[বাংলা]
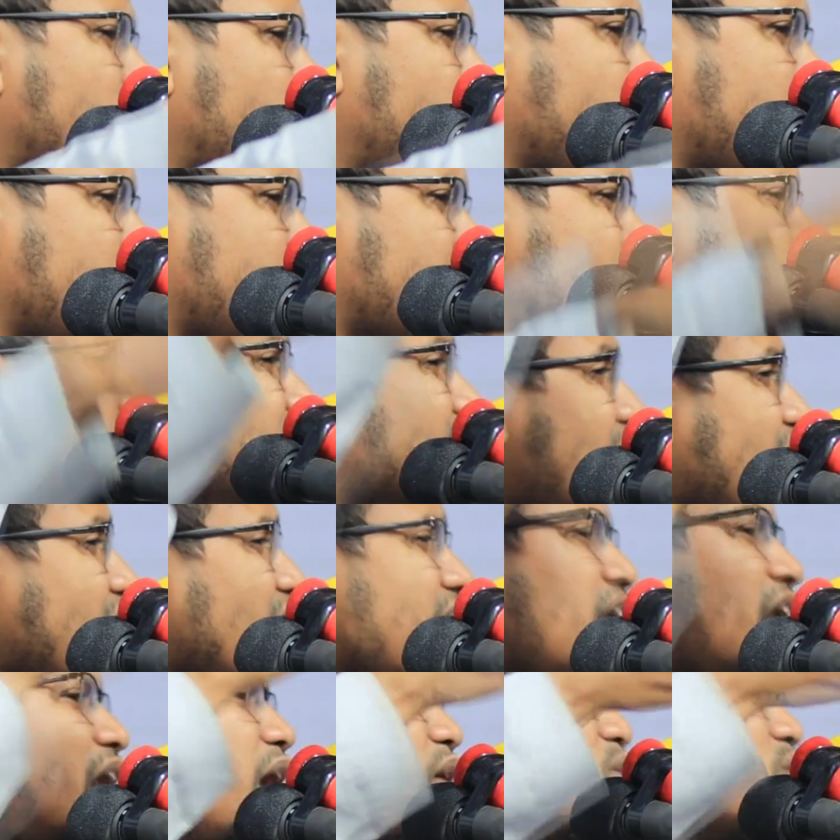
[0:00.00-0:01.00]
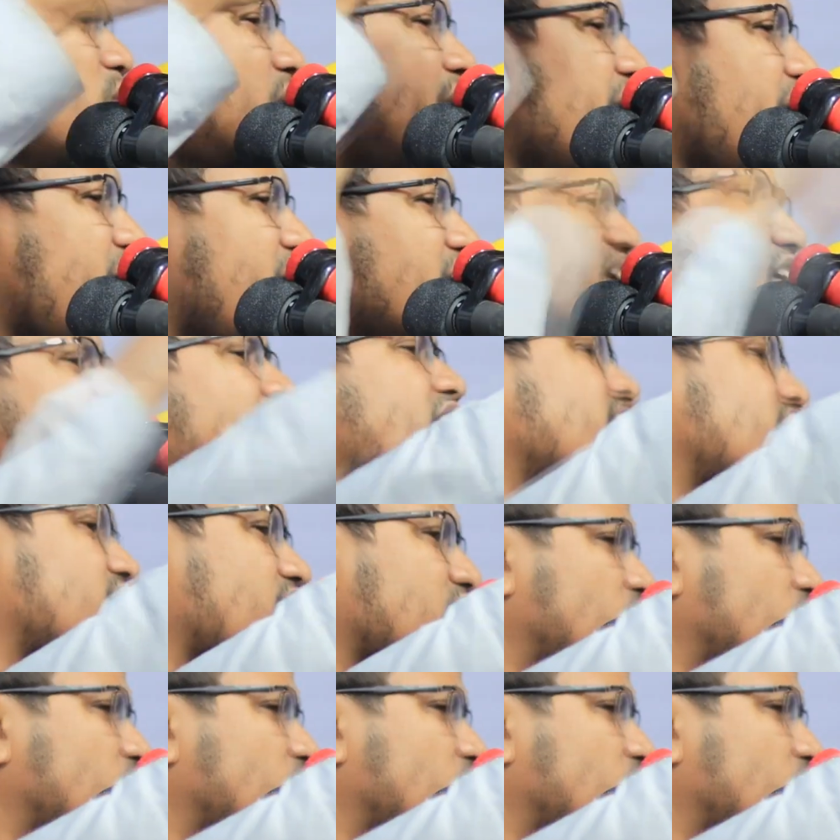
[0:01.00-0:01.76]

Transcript: ব্যাপারে আল্লাহ কোরআনে আয়াত